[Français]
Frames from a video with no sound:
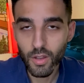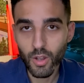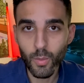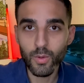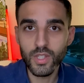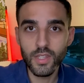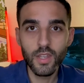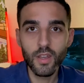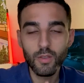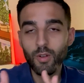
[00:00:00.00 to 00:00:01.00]
comme on dit,
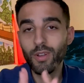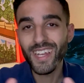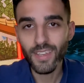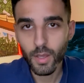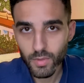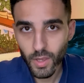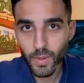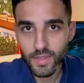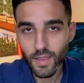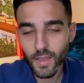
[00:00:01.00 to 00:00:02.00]
donc le quatrième
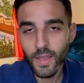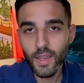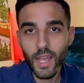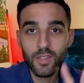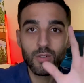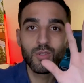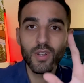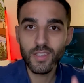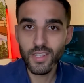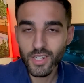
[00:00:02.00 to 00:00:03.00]
trimestre Est-ce que tu
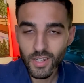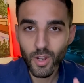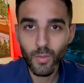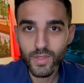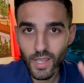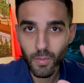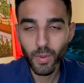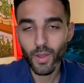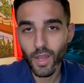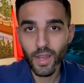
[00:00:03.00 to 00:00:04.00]
as déjà commencé
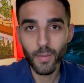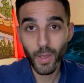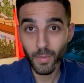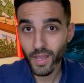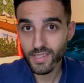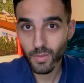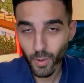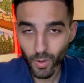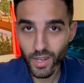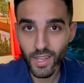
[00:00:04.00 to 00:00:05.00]
à, préparer cette
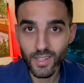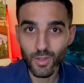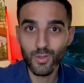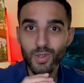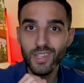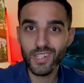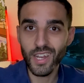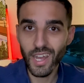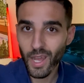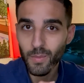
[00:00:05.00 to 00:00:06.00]
période-là Est-ce que tu es
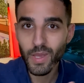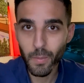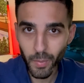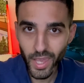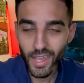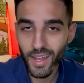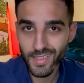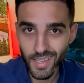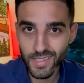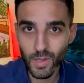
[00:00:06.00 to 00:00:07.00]
déjà armé et prêt à
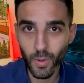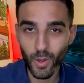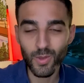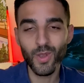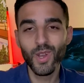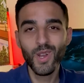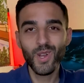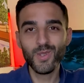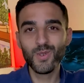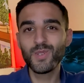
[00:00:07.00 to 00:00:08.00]
attaquer cette période
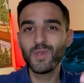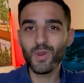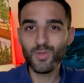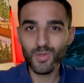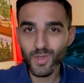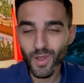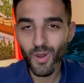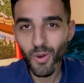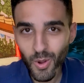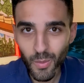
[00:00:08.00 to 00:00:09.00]
Du coup, dis-moi tout ça
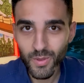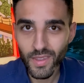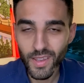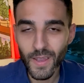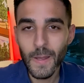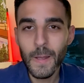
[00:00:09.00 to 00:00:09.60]
en commentaire.